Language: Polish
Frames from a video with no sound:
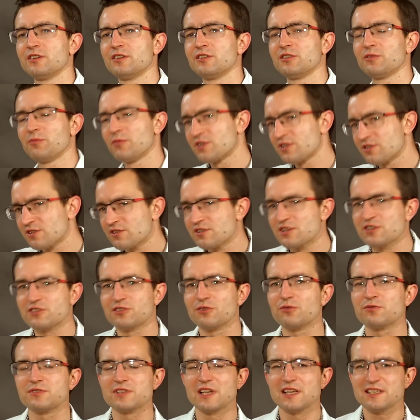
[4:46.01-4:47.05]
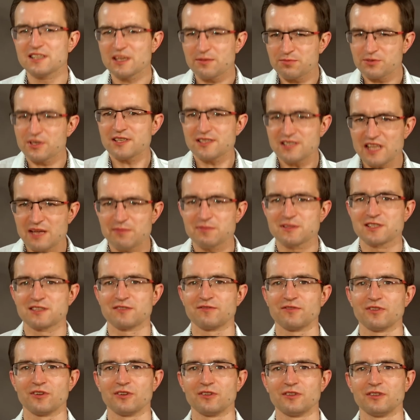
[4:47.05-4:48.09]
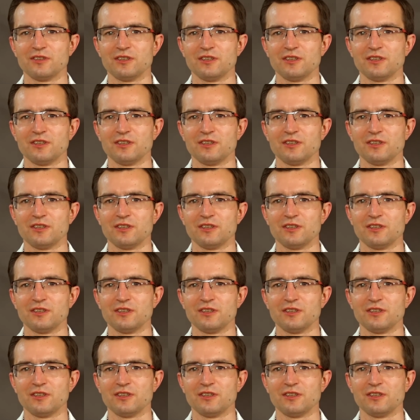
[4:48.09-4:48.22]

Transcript: to może zostać to uznane za przestępstwo.